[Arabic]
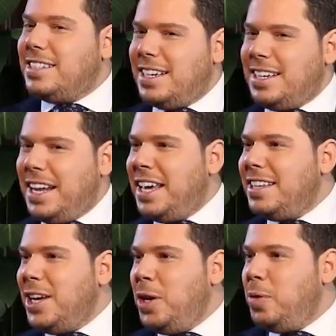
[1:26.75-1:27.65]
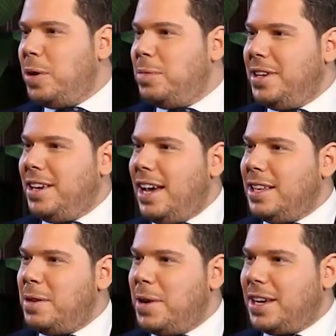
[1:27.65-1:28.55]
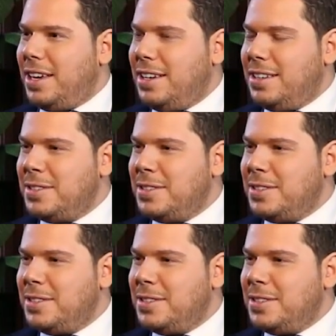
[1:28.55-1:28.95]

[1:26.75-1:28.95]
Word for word: ذكريات حلوه بهذا المكان في